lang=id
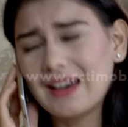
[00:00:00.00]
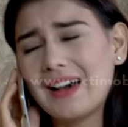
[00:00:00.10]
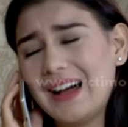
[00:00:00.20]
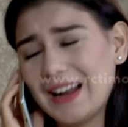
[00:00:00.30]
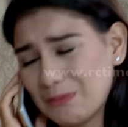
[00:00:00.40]

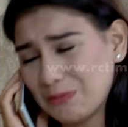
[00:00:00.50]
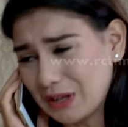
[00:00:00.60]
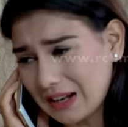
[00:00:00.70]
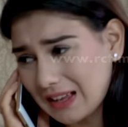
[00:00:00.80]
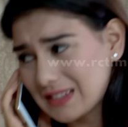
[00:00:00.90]

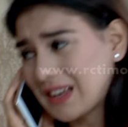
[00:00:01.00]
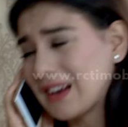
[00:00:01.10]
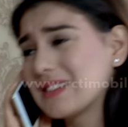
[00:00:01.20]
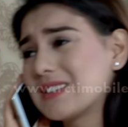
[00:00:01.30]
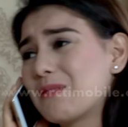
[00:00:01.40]
Alhamdulillah,
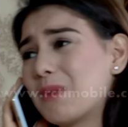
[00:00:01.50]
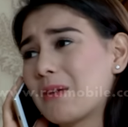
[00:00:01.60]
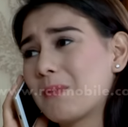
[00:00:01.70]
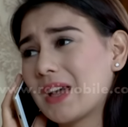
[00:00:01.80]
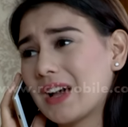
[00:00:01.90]
sekarang saya
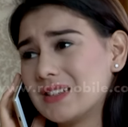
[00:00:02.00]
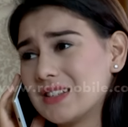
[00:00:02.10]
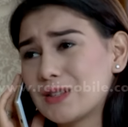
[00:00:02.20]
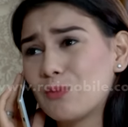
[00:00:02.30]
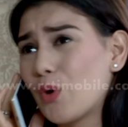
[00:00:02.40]
baik-baik
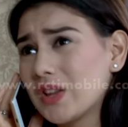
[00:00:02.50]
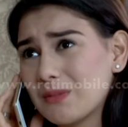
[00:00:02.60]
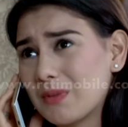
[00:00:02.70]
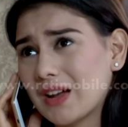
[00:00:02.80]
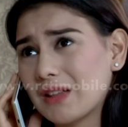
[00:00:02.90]
aja.
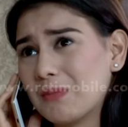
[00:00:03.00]
Semuanya berkat